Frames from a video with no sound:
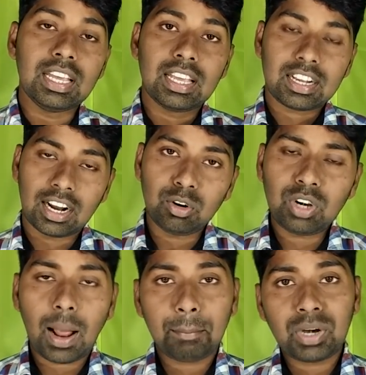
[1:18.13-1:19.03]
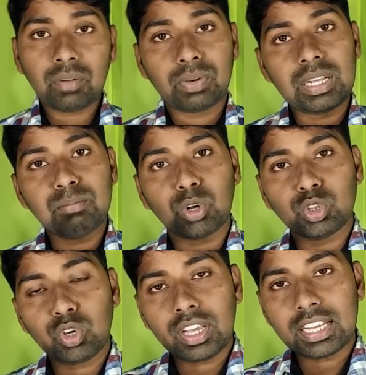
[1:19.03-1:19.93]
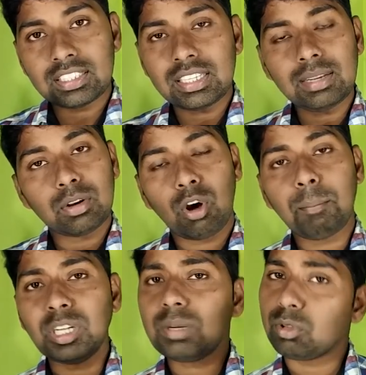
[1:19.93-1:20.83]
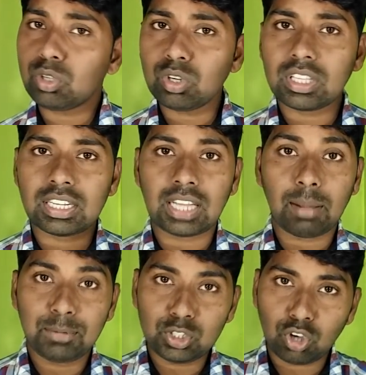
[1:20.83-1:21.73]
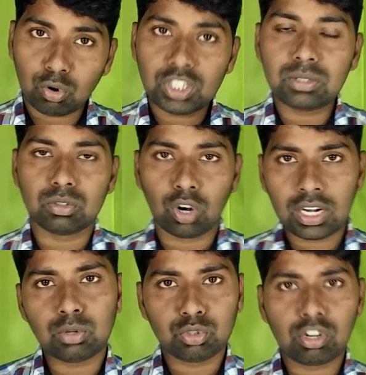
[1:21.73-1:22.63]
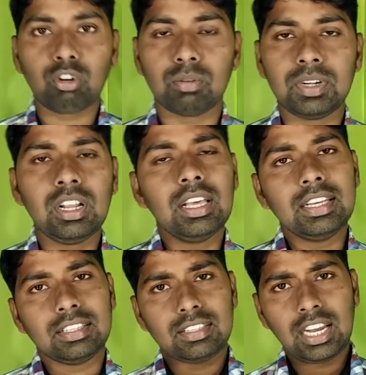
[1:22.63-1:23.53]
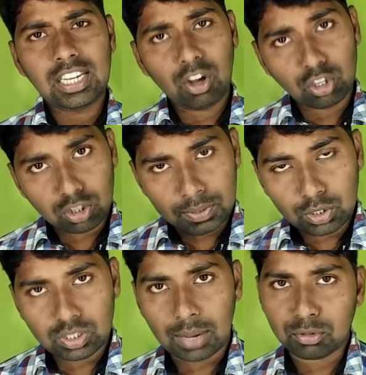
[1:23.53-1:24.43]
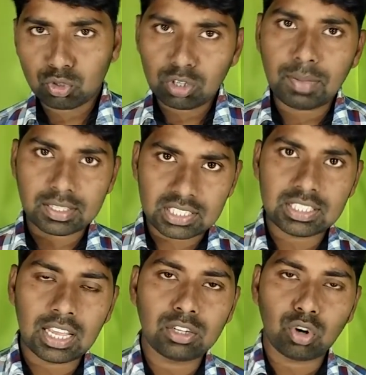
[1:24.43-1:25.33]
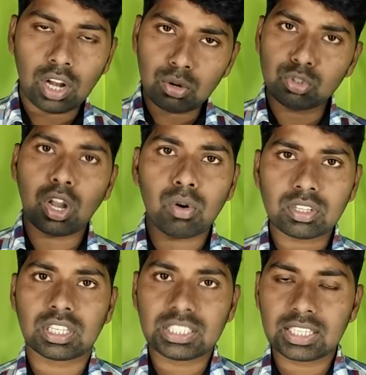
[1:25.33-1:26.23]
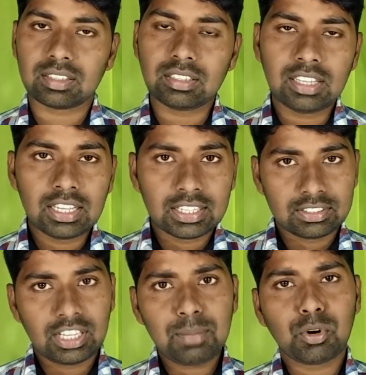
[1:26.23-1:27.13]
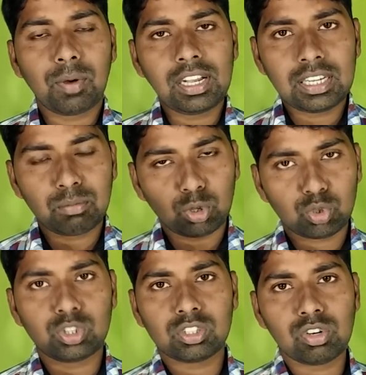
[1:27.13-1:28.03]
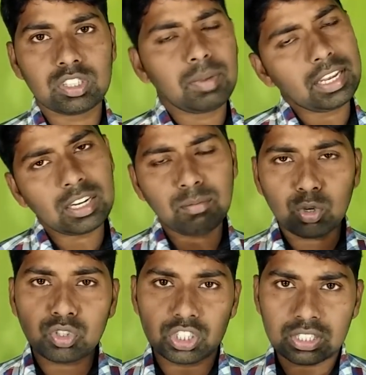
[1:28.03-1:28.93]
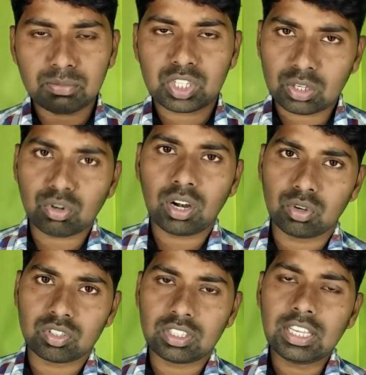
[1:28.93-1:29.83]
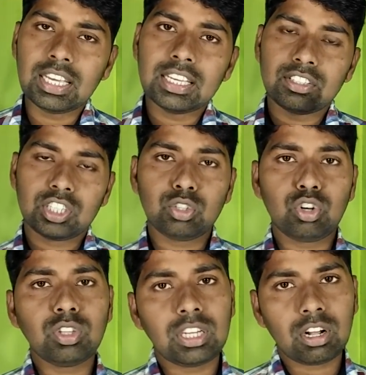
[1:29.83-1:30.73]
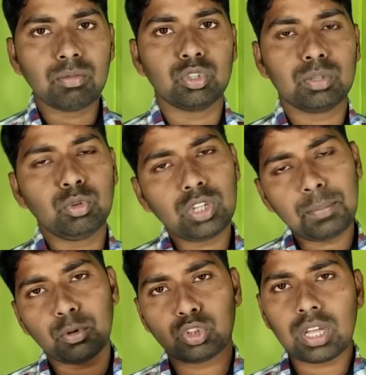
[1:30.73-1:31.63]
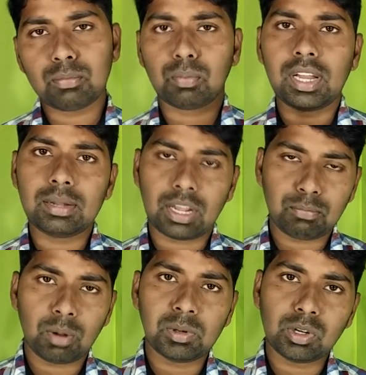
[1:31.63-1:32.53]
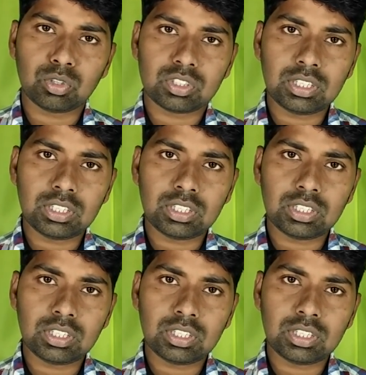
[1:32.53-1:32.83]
কারণ আপনার ফ্লেম বন্ধ হয়ে গেছে কোম্পানি তো বন্ধ করে দেয়নি আপনি যখনই ডলার উজ্জ্বল করবেন জানি না হয়তো ভিগোতে এমন কোনো মেসেজ যায় ডলার উজ্জ্বল করার সাথে সাথে যে এই প্রোফাইলটা বন্ধ হতে চলেছে বা এরকম কোনো সিস্টেম সেট করা রয়েছে সেজন্য হয়তো এরকম হচ্ছে বন্ধুরা প্রত্যেক প্রোফাইলে এই প্রবলেমটা হচ্ছে